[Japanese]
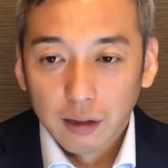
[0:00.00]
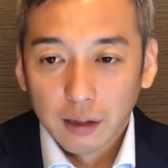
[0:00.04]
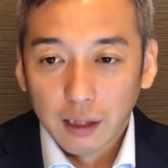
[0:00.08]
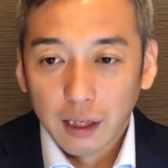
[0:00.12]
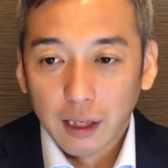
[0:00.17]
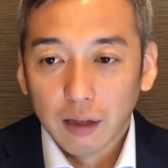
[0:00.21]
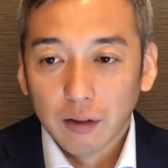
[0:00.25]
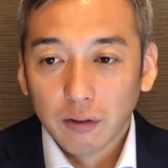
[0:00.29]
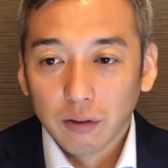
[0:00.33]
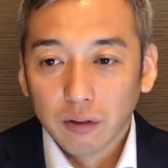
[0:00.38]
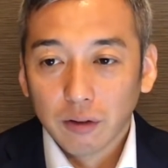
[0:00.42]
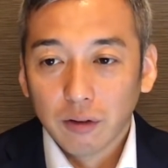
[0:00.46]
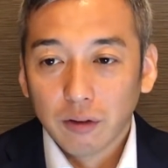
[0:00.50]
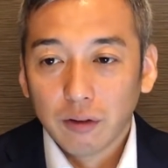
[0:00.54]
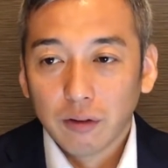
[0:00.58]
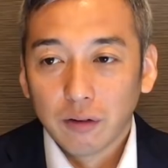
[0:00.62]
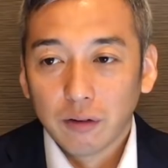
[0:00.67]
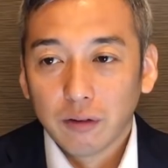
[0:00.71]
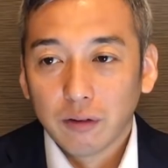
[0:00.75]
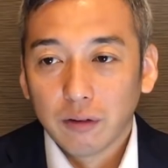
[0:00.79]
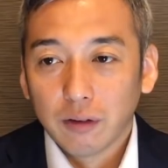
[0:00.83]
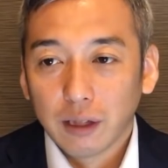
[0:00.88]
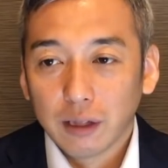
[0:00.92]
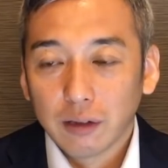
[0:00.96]
でこ
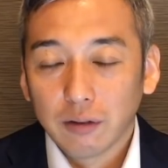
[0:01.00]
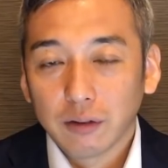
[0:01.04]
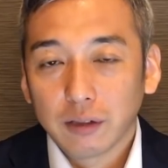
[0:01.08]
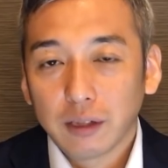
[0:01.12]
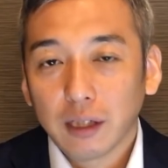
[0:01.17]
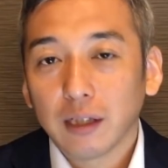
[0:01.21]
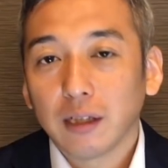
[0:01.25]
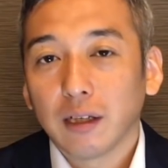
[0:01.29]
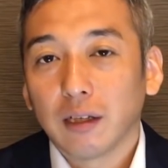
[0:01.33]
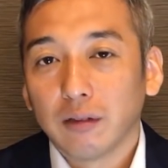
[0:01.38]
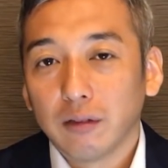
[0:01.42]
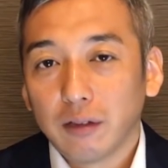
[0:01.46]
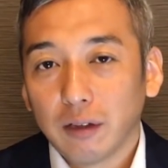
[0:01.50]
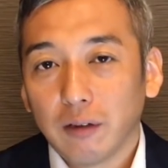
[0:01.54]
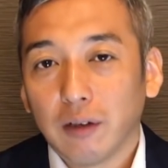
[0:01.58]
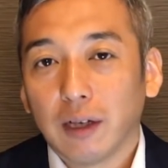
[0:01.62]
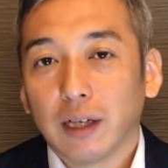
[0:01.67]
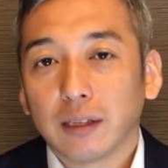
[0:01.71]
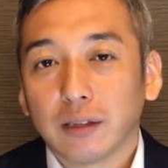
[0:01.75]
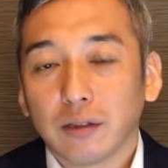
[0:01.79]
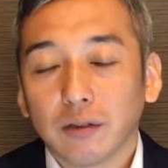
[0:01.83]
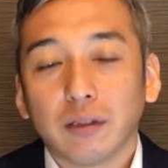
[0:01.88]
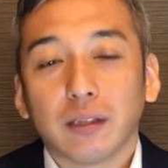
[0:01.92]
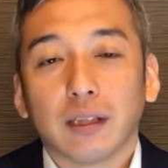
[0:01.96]
の波動チャンネルで
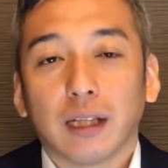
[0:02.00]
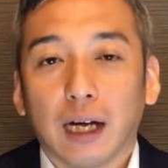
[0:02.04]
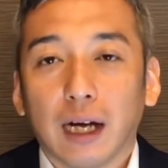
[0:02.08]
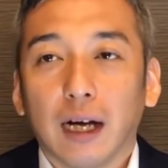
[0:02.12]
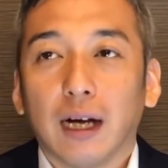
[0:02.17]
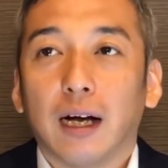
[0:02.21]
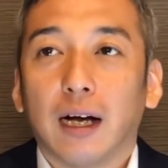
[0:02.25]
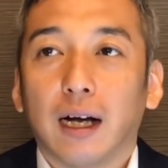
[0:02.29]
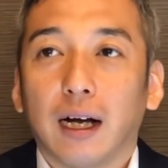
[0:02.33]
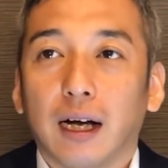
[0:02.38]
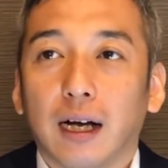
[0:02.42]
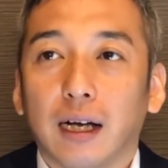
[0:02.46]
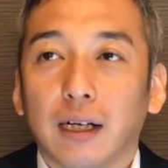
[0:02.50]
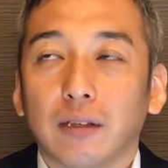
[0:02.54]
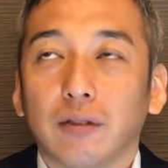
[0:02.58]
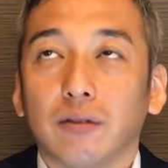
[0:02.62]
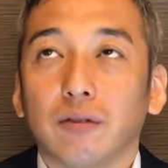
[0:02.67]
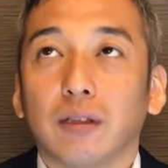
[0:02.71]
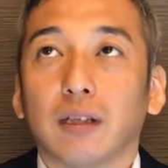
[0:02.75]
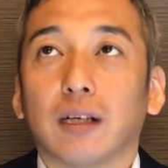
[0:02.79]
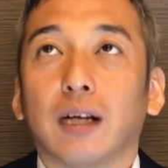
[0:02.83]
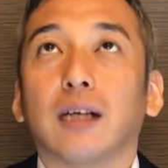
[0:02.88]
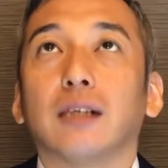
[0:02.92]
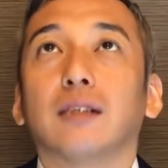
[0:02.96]
はそういったあ波
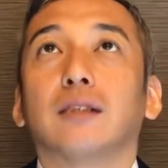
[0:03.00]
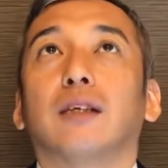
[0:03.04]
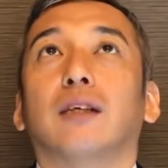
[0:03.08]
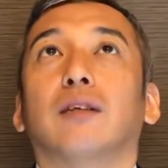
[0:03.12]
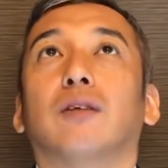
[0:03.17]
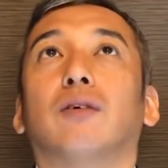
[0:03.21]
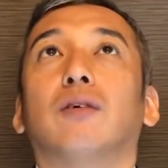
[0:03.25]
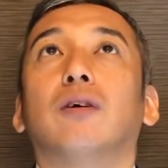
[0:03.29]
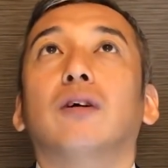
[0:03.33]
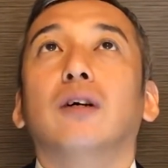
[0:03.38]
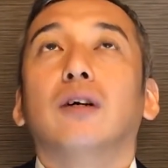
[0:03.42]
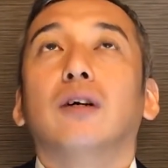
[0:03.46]
動に関しての